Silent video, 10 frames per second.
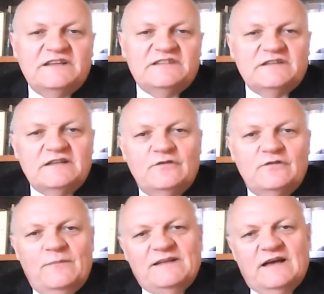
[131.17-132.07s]
des centaines
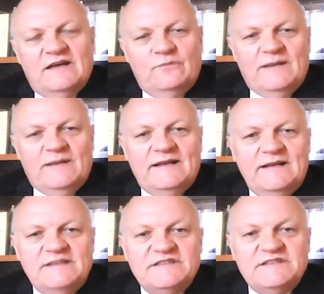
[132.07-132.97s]
de mètres carrés au Palais de
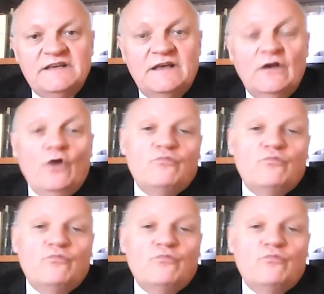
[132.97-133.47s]
l'Élysée,